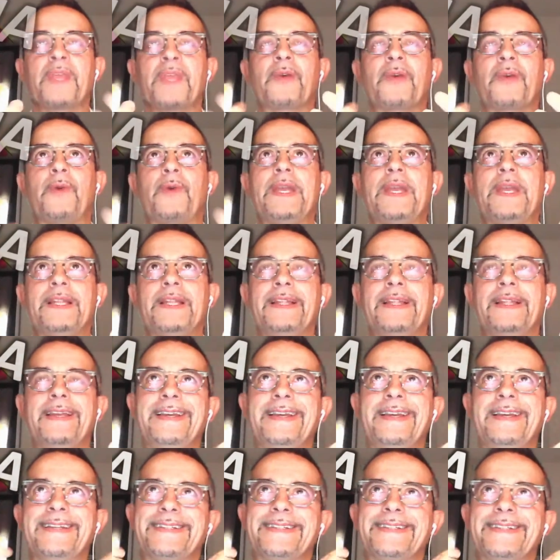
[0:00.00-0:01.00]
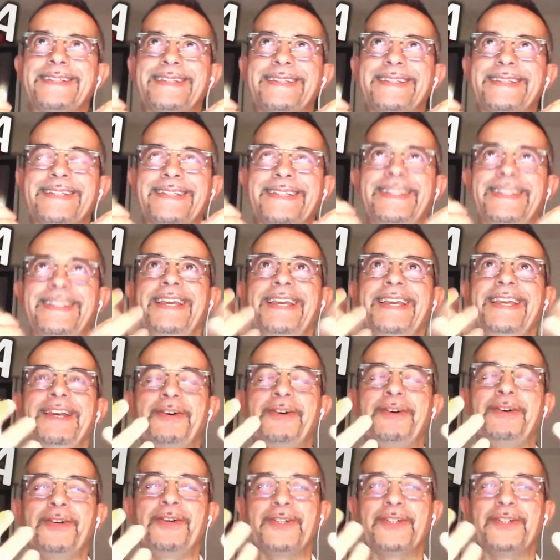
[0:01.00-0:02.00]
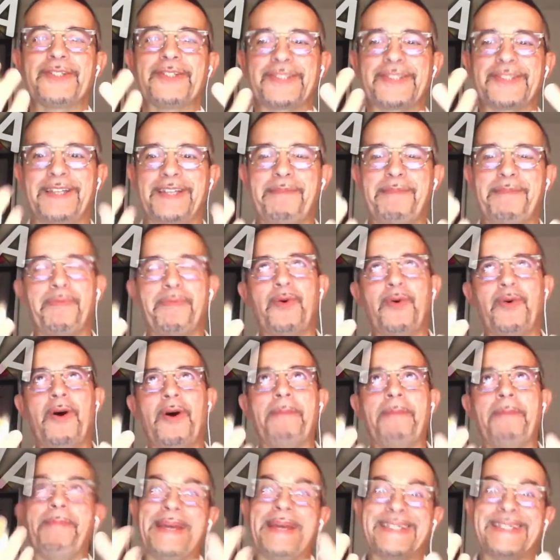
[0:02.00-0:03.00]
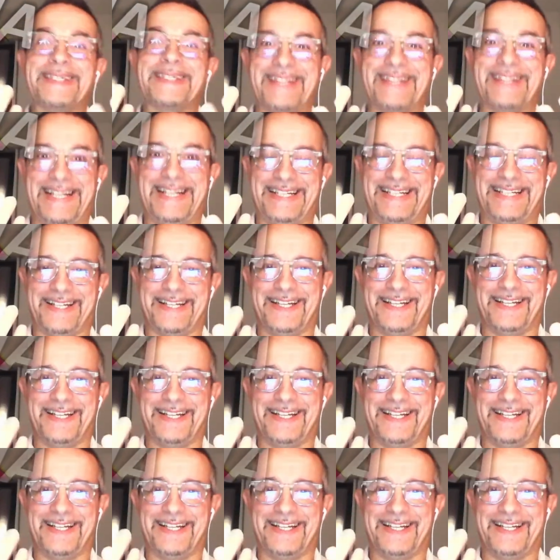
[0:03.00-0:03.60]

Quindi Dio si può pesare,